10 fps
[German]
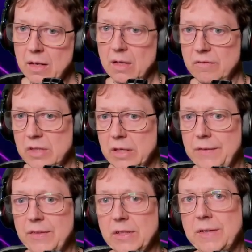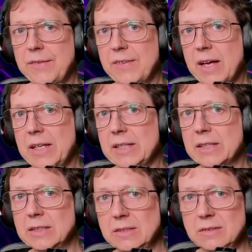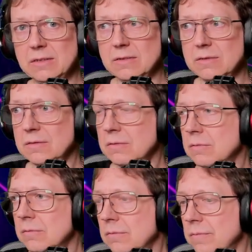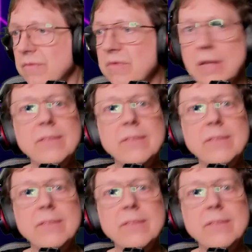Wird sich zeigen, wenn's